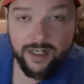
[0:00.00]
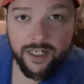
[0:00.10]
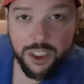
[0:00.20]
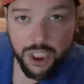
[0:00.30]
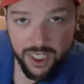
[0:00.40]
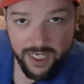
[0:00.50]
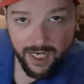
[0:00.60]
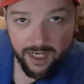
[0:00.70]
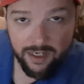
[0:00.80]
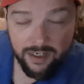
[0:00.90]
Die
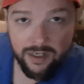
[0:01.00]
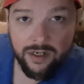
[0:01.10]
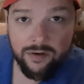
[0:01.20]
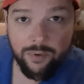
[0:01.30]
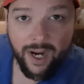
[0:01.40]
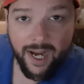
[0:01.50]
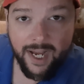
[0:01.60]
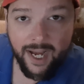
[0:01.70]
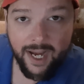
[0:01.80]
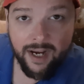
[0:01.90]
China war
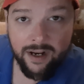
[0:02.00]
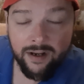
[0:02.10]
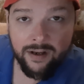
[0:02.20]
eine